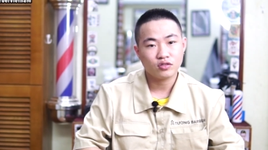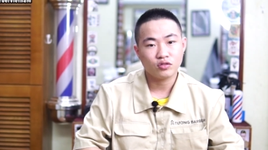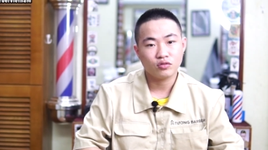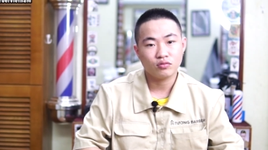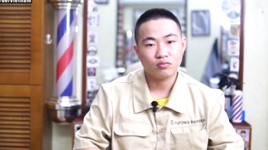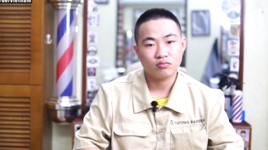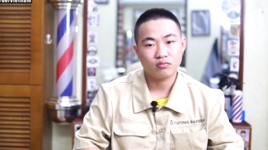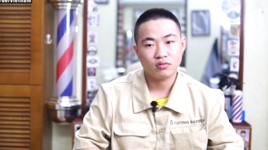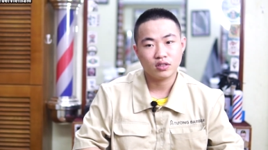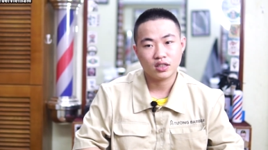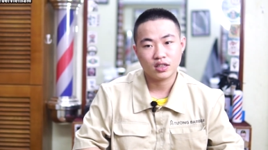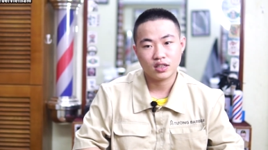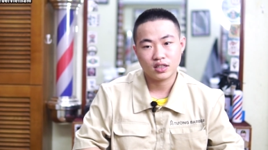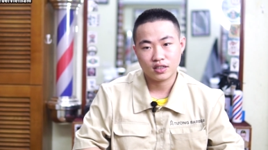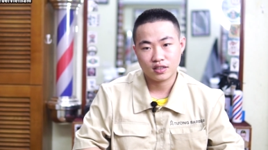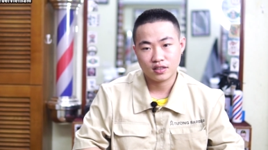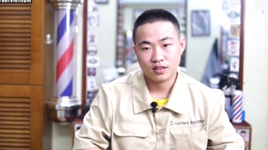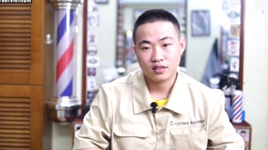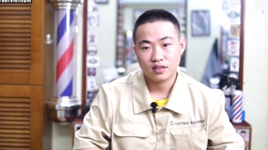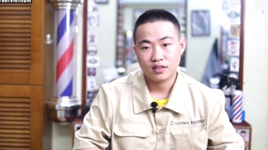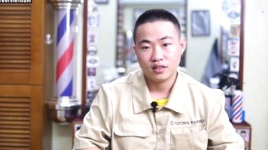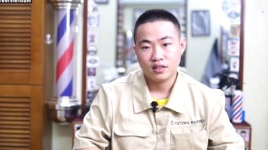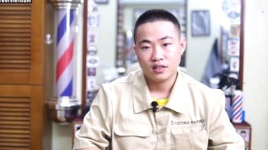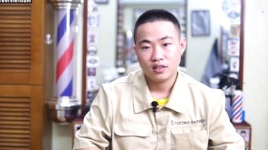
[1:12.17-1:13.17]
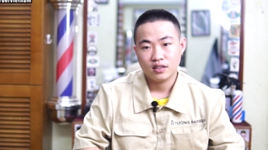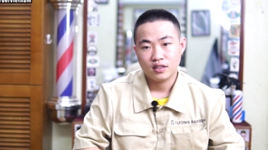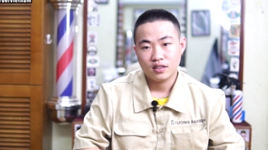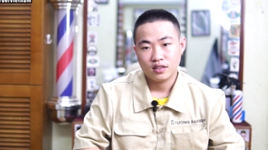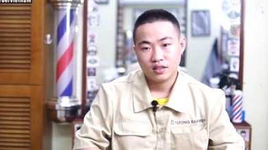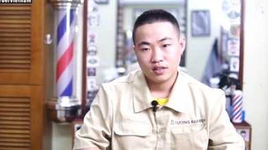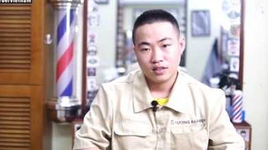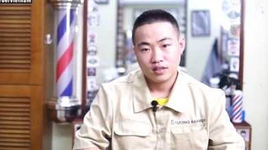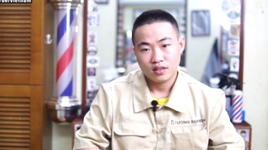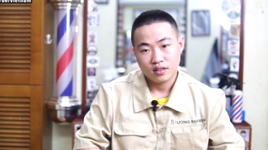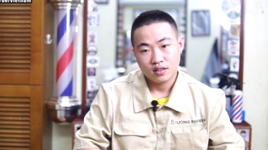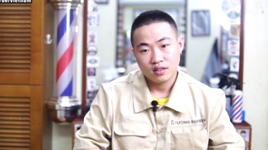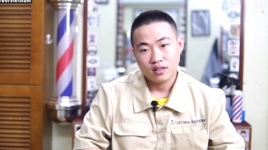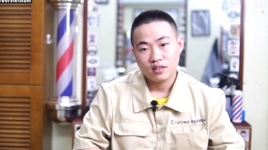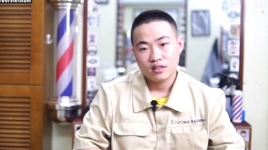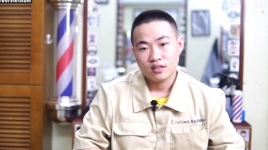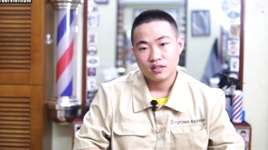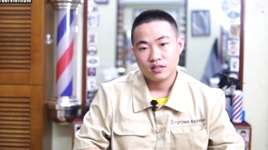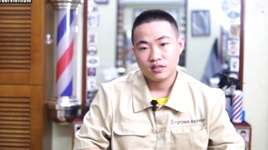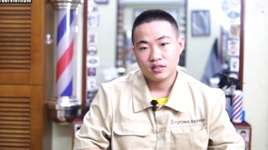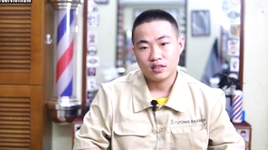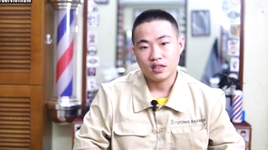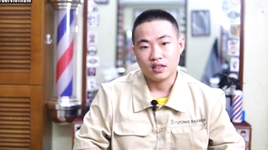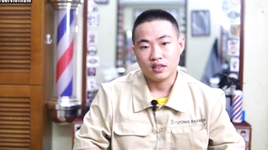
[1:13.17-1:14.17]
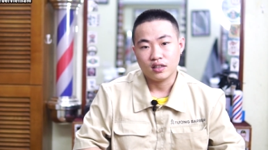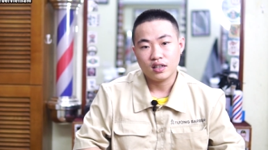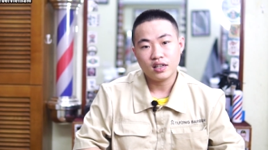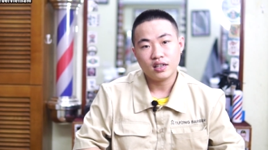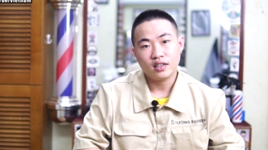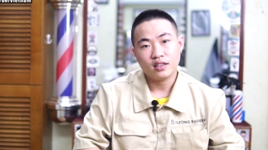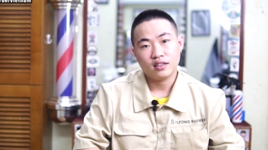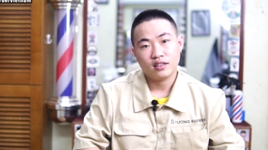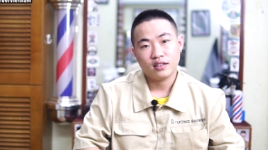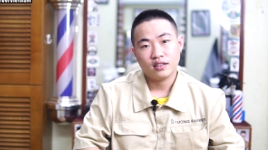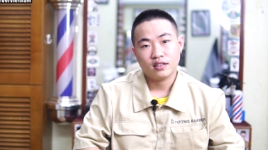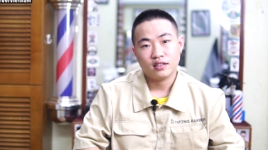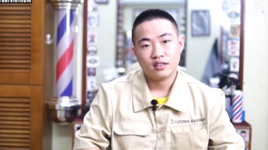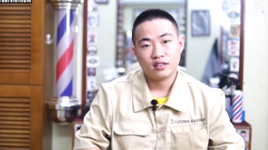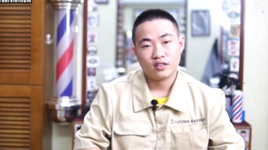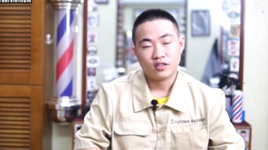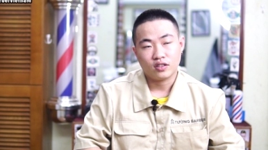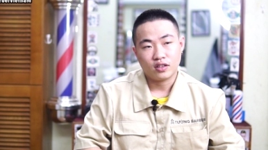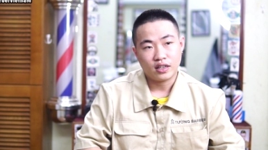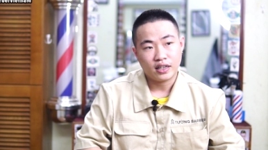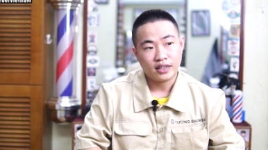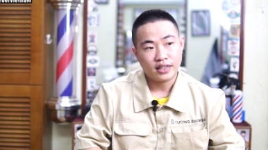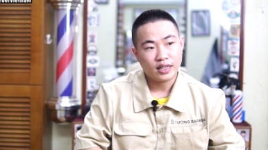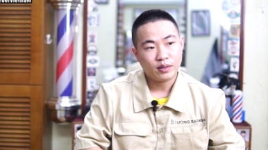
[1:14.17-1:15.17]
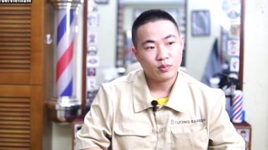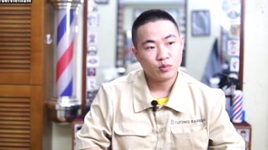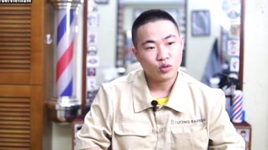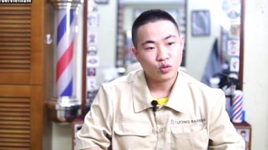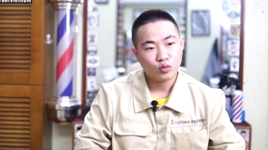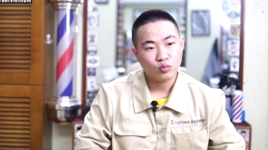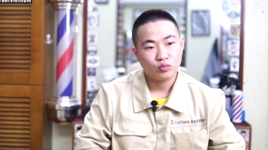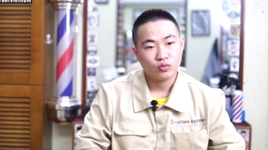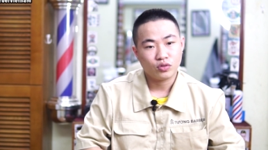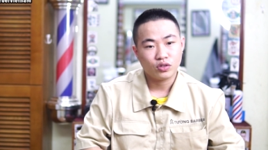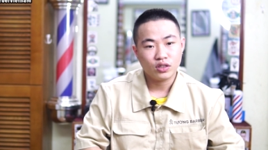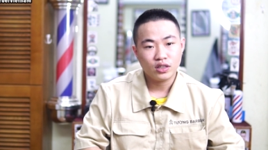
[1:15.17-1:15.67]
cùng sở thích anh em cùng có